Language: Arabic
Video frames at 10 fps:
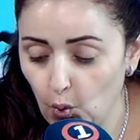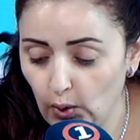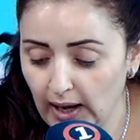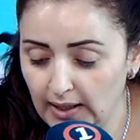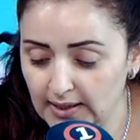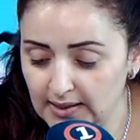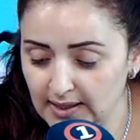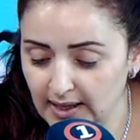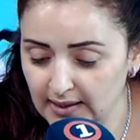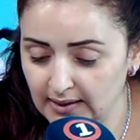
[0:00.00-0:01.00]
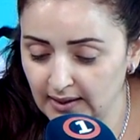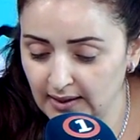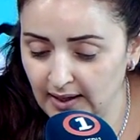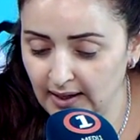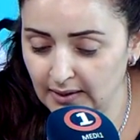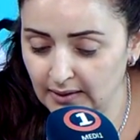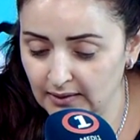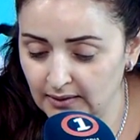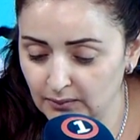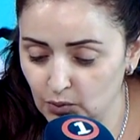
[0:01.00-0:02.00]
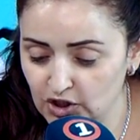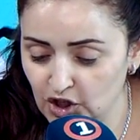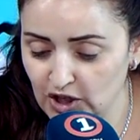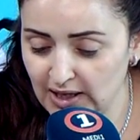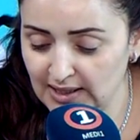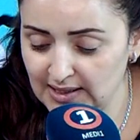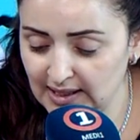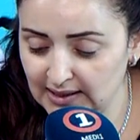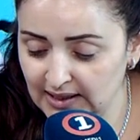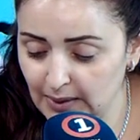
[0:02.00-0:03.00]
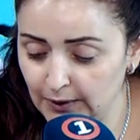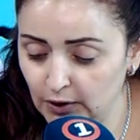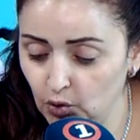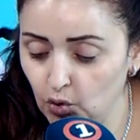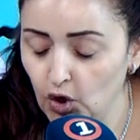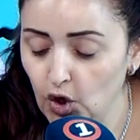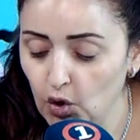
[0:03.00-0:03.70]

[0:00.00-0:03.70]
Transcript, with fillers: وقالت هذا المستشارة التغذية بأنه